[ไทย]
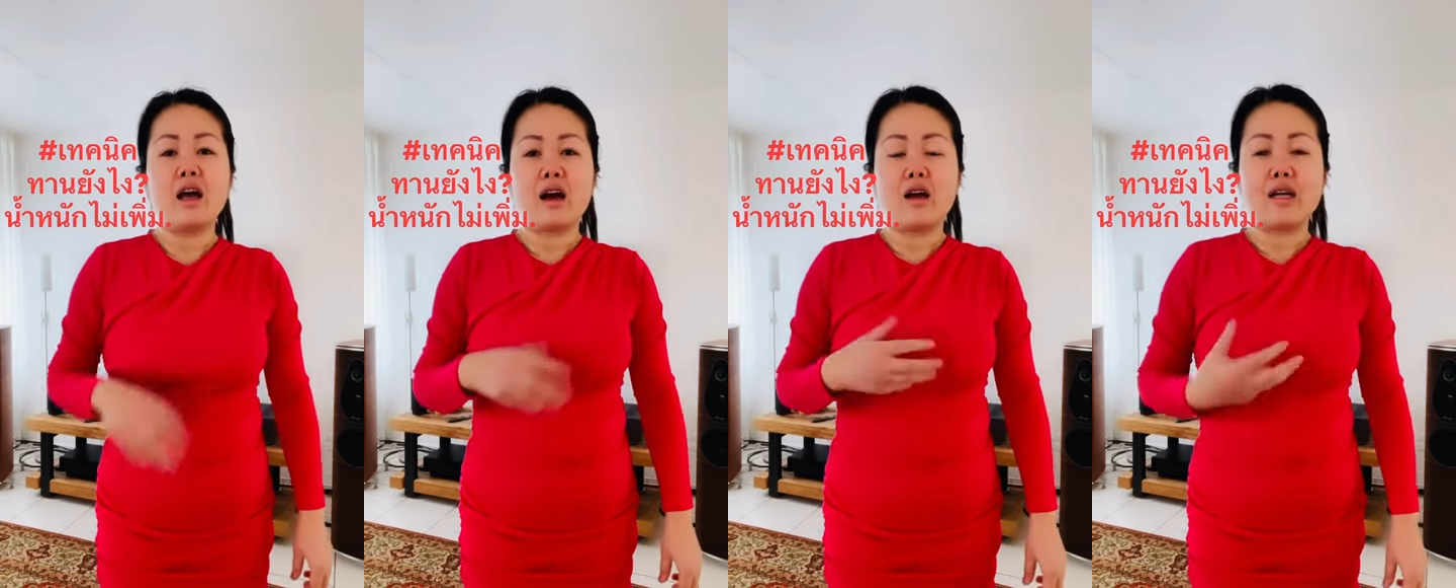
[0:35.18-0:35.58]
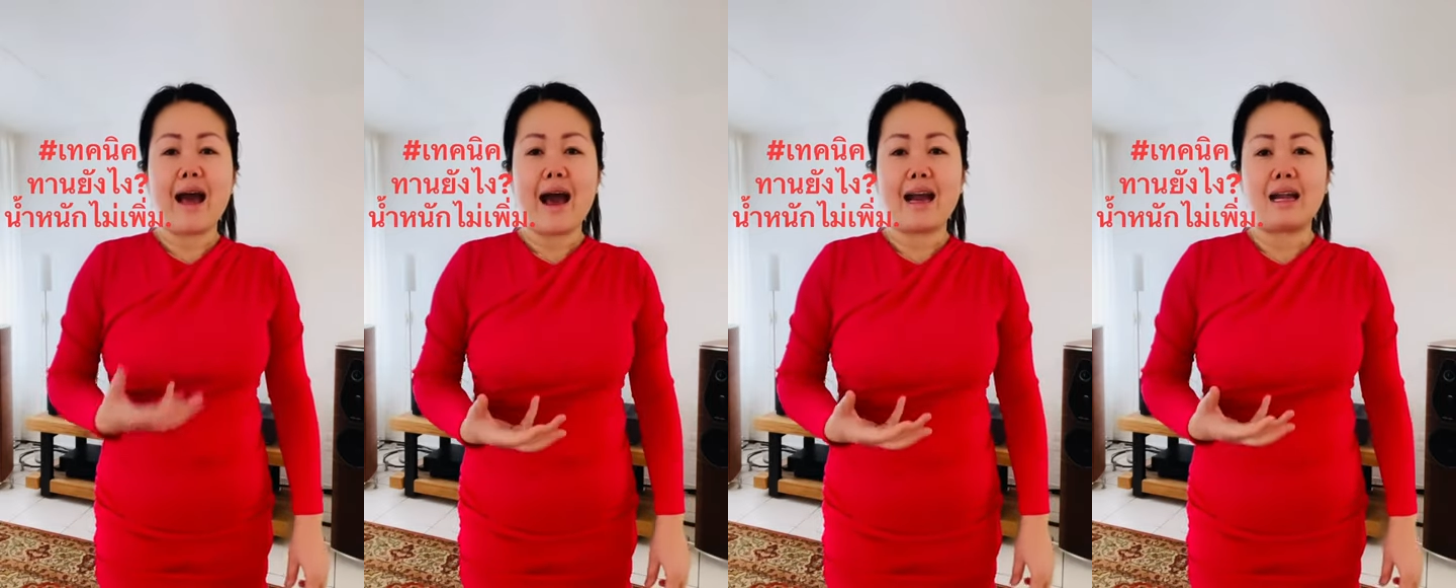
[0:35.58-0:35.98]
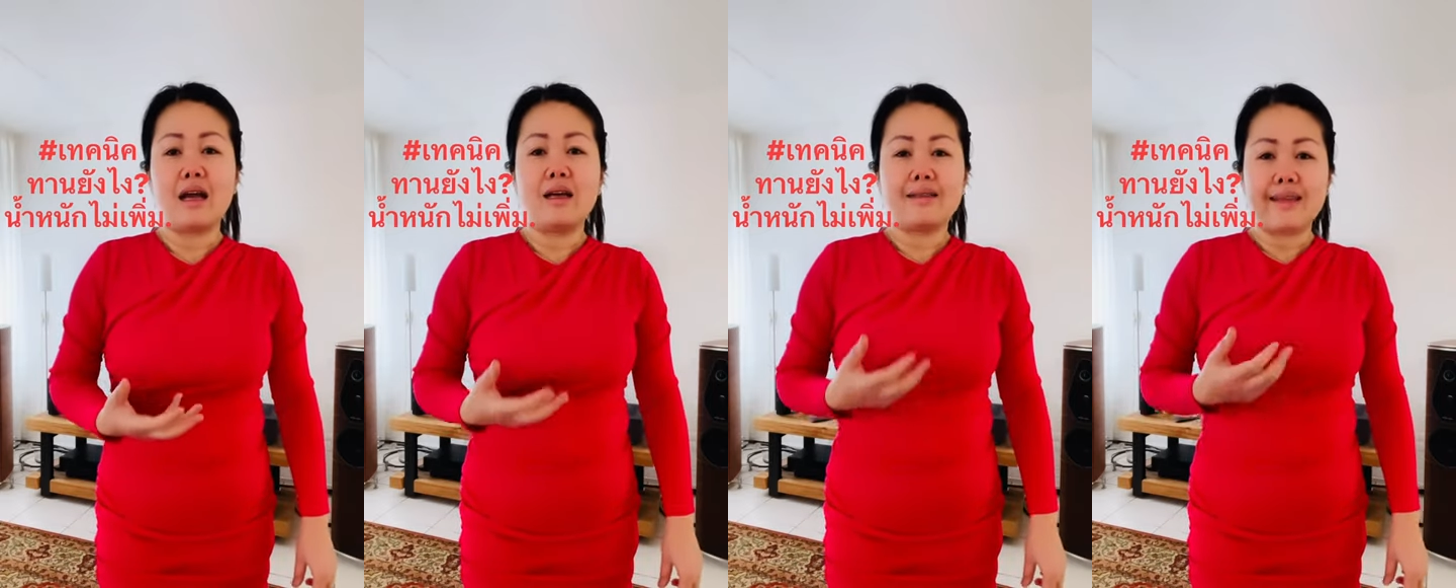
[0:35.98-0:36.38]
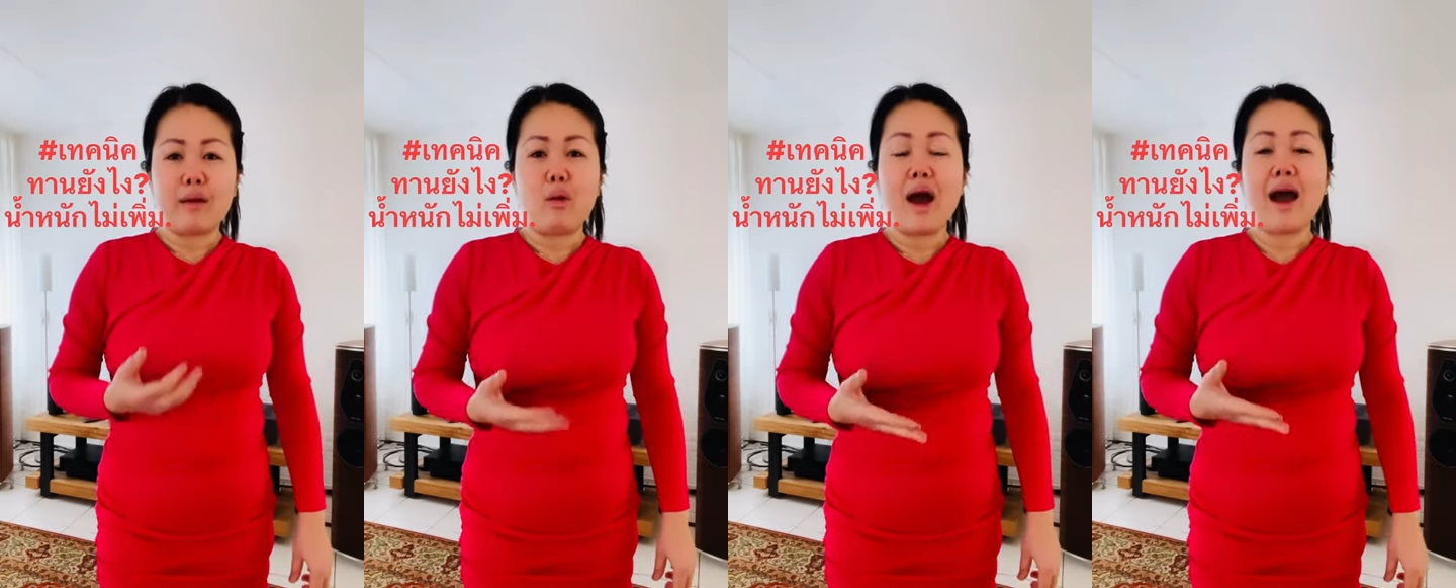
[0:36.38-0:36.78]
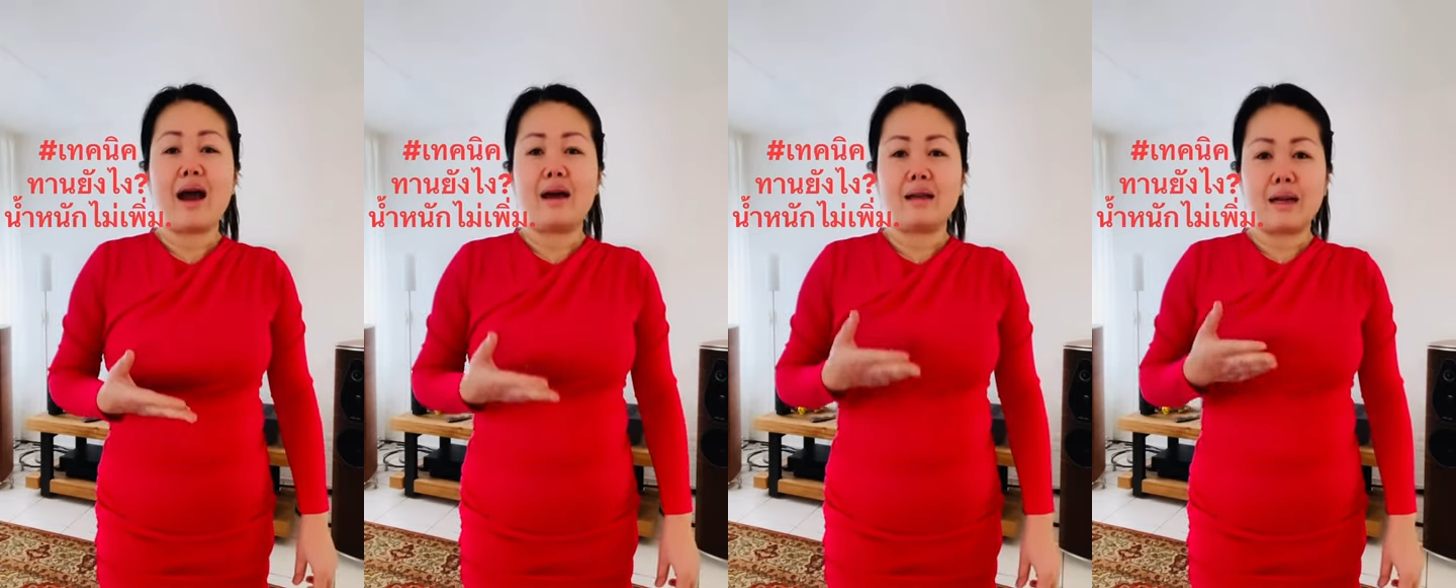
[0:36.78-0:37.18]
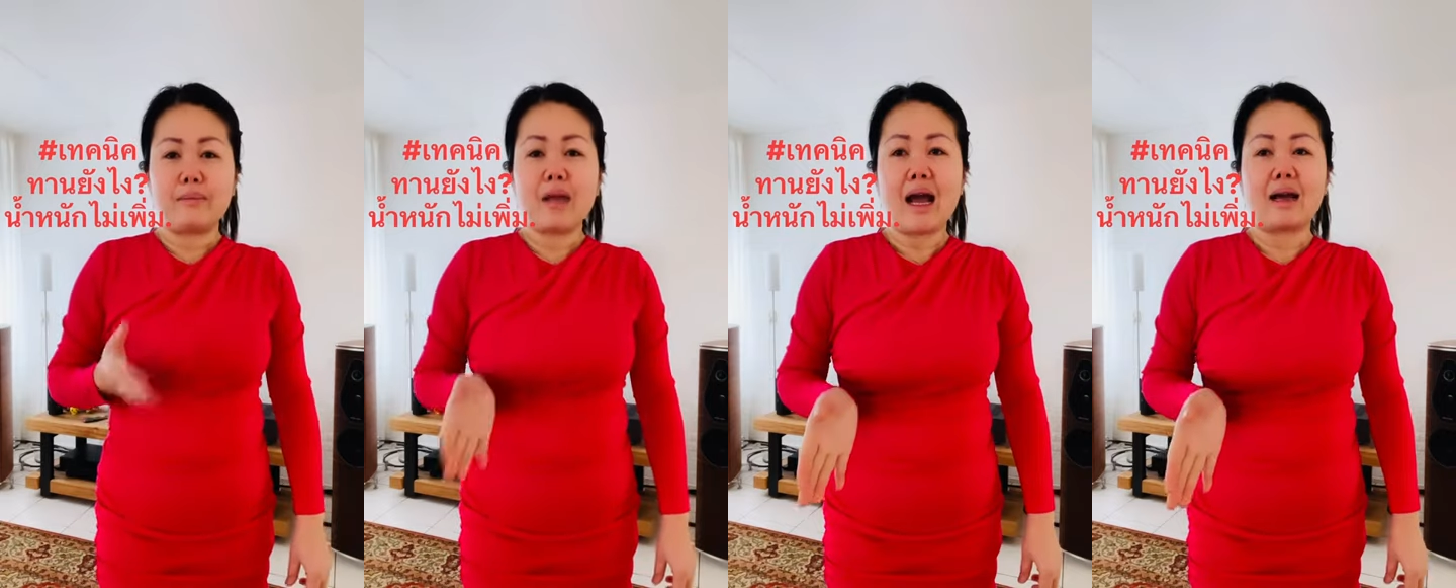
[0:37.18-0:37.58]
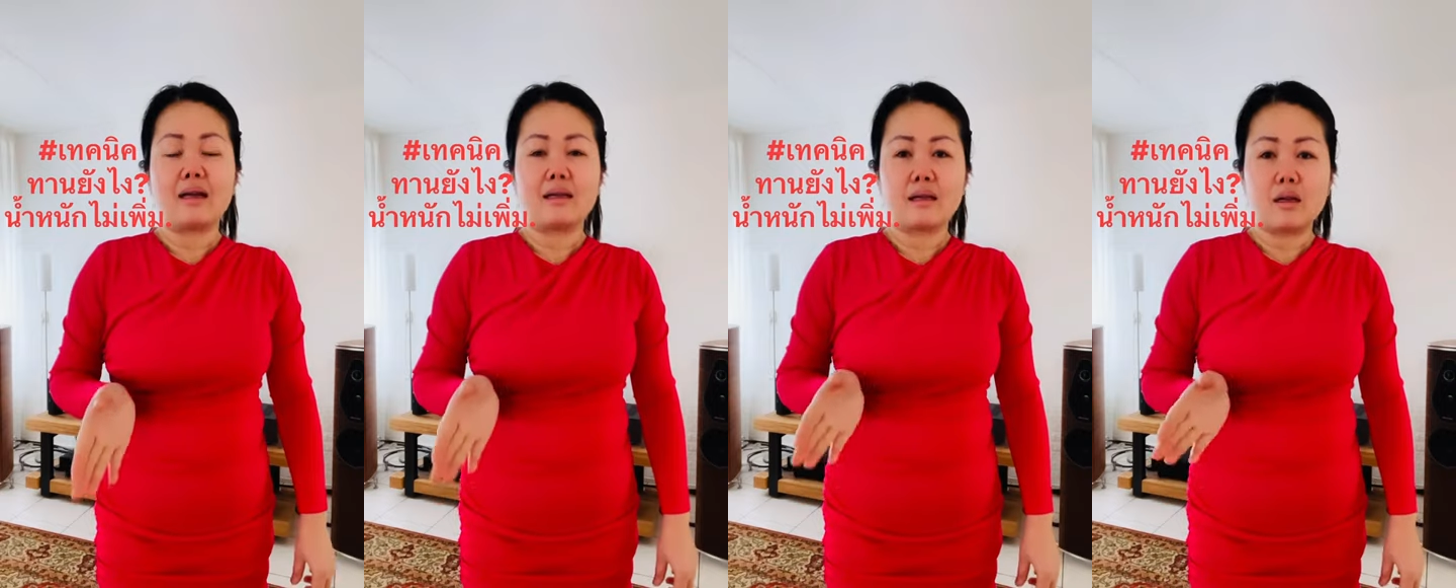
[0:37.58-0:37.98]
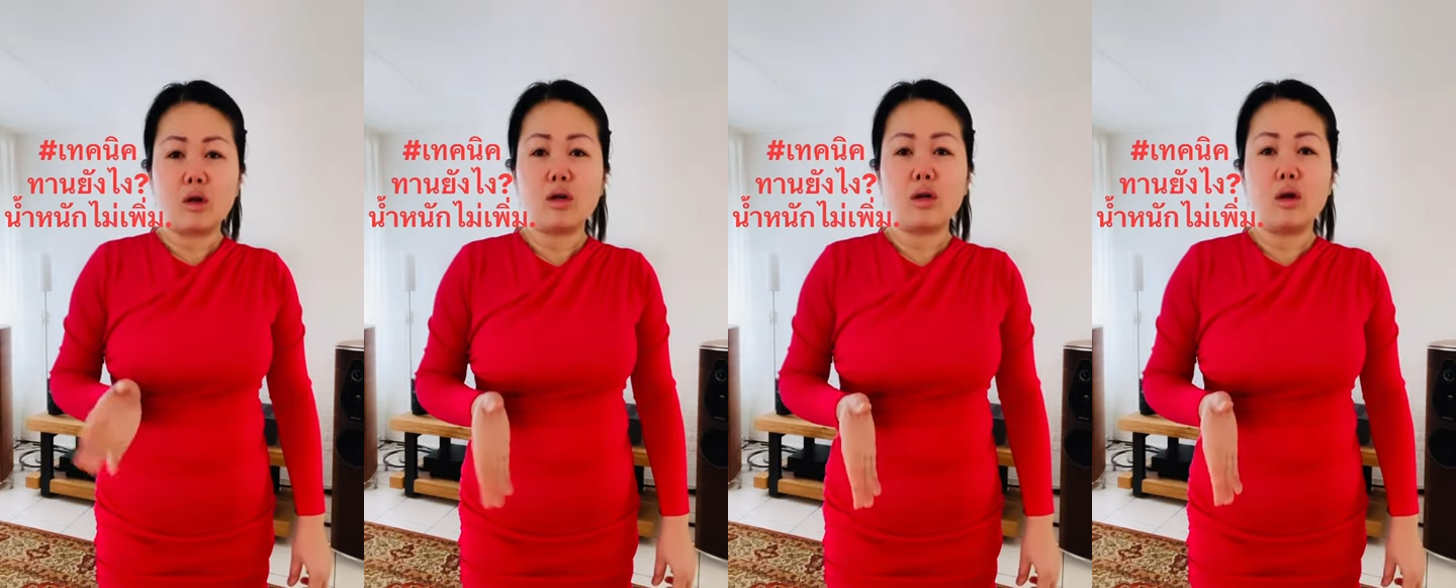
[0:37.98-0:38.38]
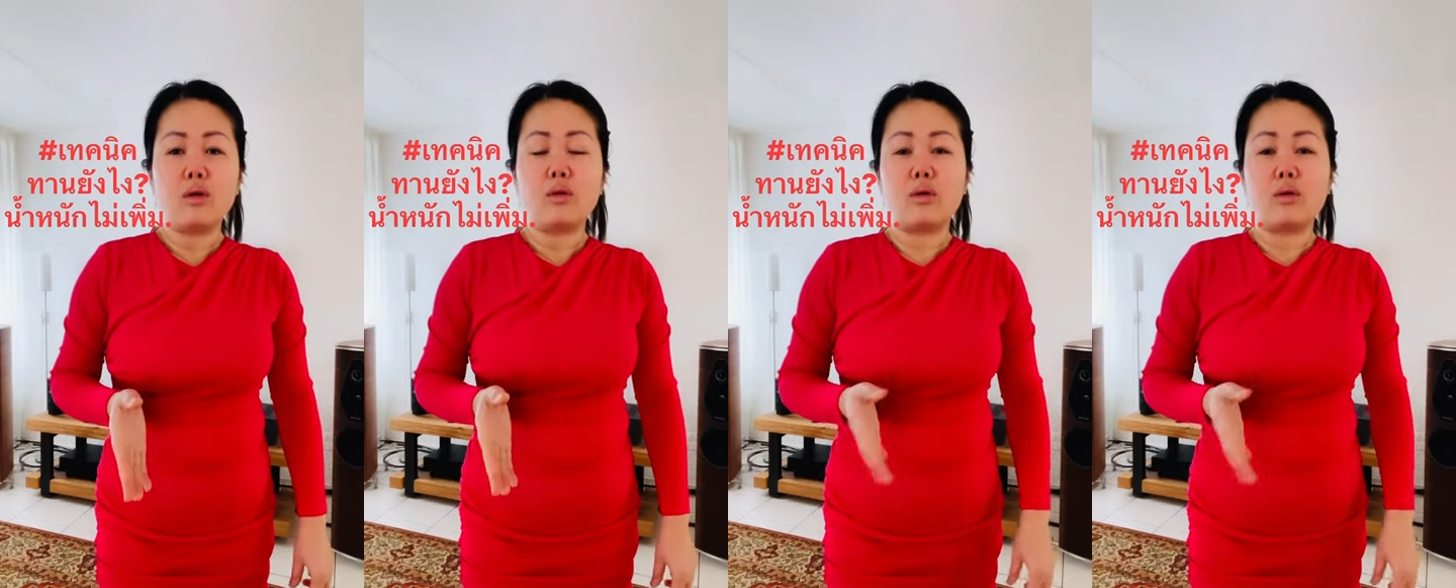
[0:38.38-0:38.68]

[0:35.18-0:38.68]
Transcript: ก็ทานแต่ว่าน้ำหนักลดลง